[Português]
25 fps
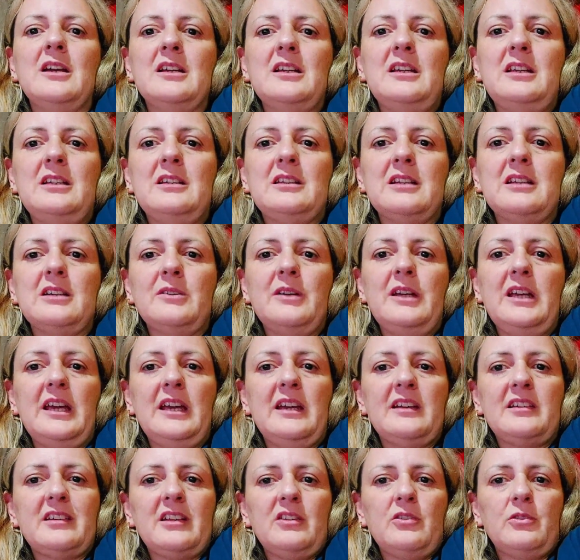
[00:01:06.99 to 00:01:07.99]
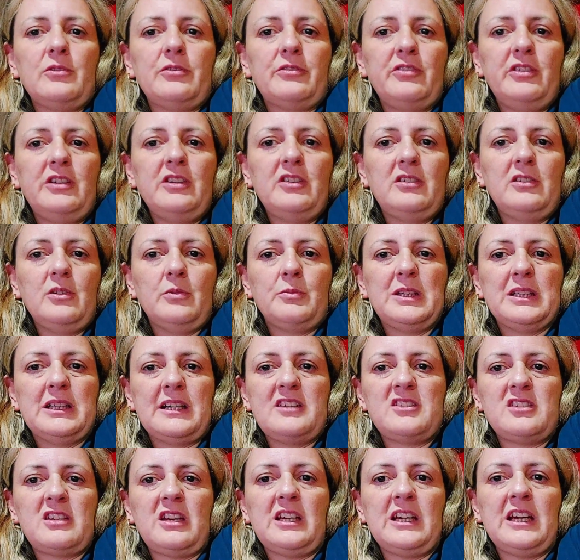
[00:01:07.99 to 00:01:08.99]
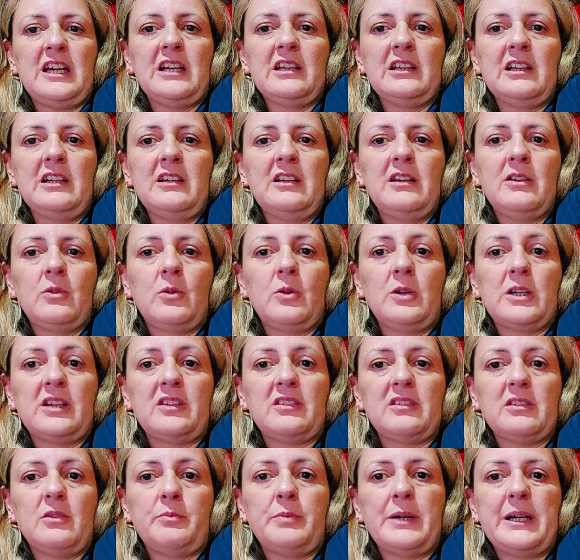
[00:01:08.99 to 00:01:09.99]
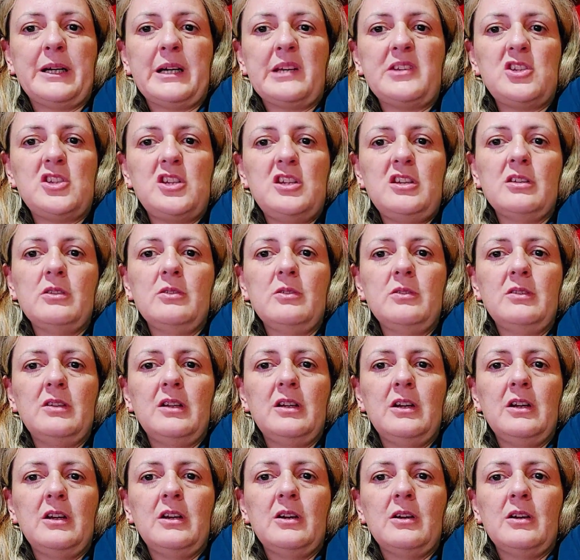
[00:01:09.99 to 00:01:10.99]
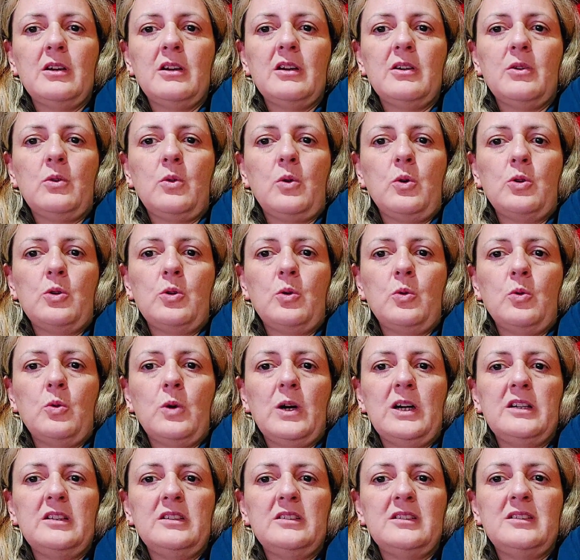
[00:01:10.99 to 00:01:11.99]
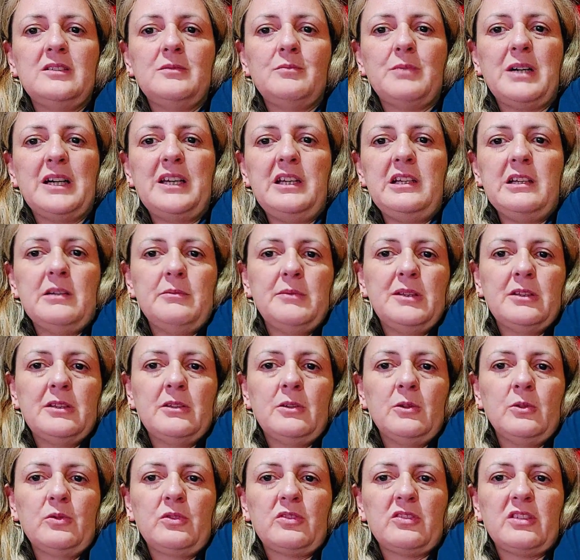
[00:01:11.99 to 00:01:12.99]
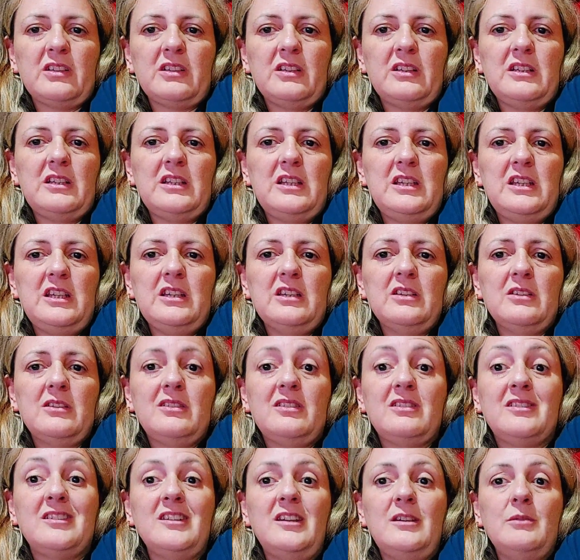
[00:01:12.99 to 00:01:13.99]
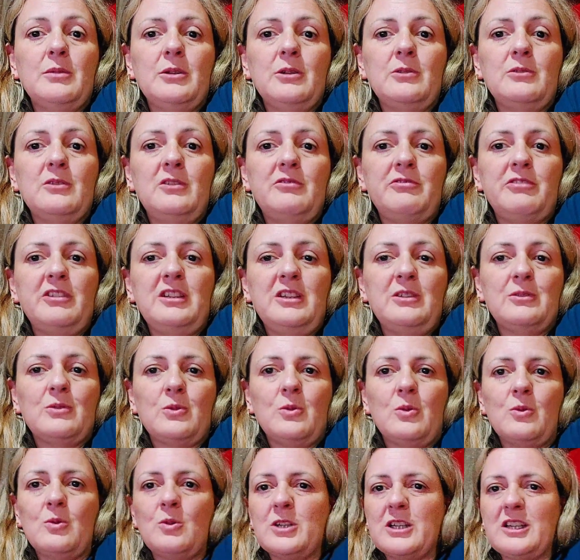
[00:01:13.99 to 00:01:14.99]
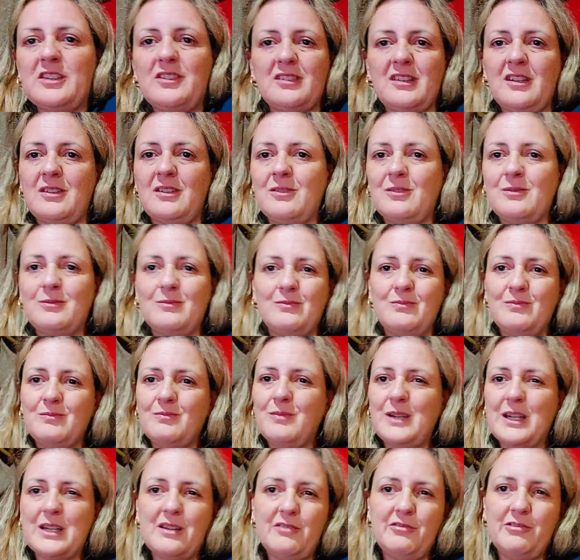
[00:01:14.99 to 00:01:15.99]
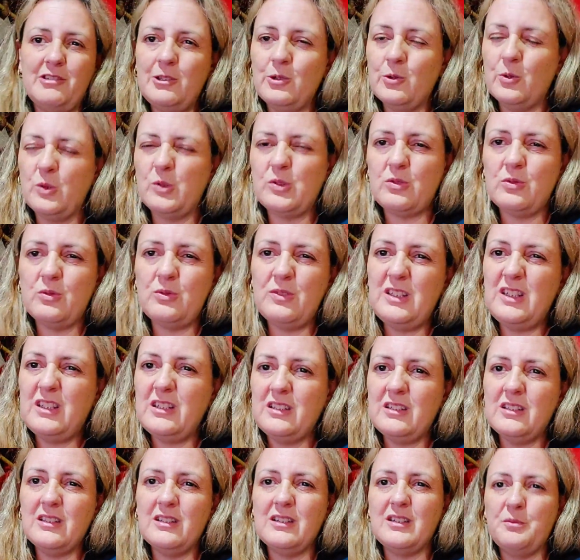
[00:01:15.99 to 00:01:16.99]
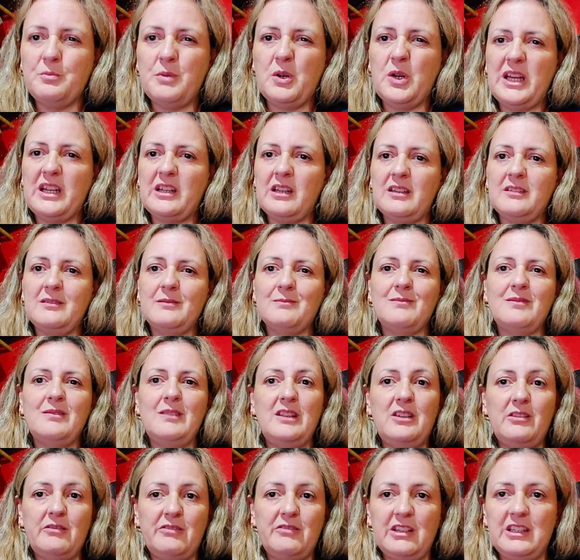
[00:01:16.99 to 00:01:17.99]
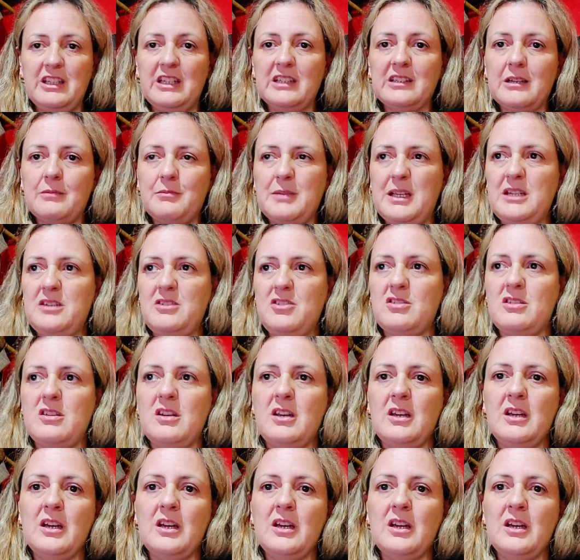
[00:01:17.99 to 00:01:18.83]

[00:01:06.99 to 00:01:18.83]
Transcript: Então, essa eu fiz em homenagem a ela, coração partido, coroa, Marília Mendonça e símbolo do infinito com coração. Maravilhoso e amo ela infinitamente.